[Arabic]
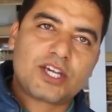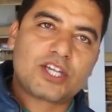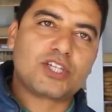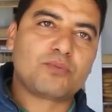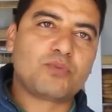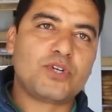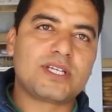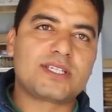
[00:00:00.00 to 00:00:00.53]

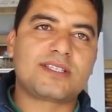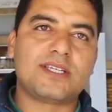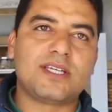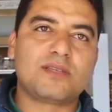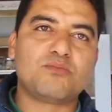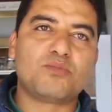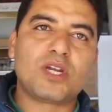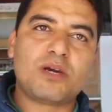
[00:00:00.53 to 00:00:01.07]
كيجيبو لنا
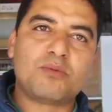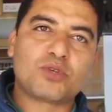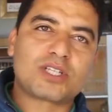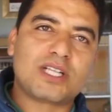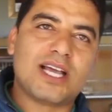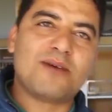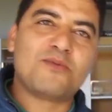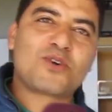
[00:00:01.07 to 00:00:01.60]
السيد مولاي
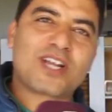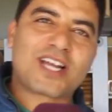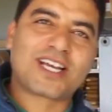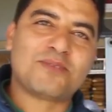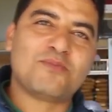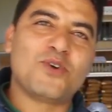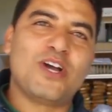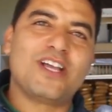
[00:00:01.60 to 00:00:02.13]
بوسلام
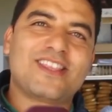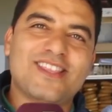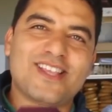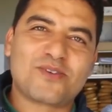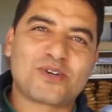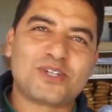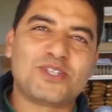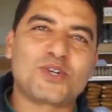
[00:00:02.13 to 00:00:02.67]
وكنخدمو
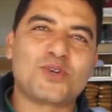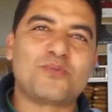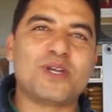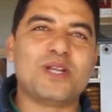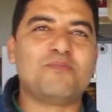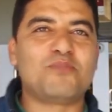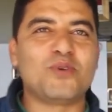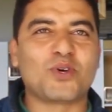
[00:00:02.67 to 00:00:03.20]
عندنا وكنديرو
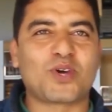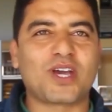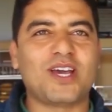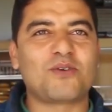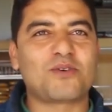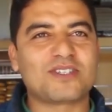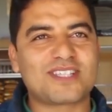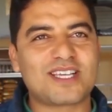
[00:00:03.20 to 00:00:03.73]
به
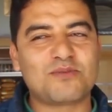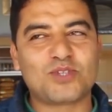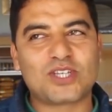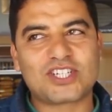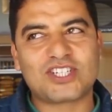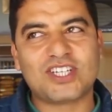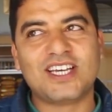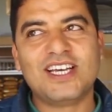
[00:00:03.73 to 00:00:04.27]
البيغي وكنصايبو
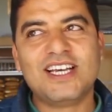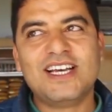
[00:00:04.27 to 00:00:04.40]
داكشي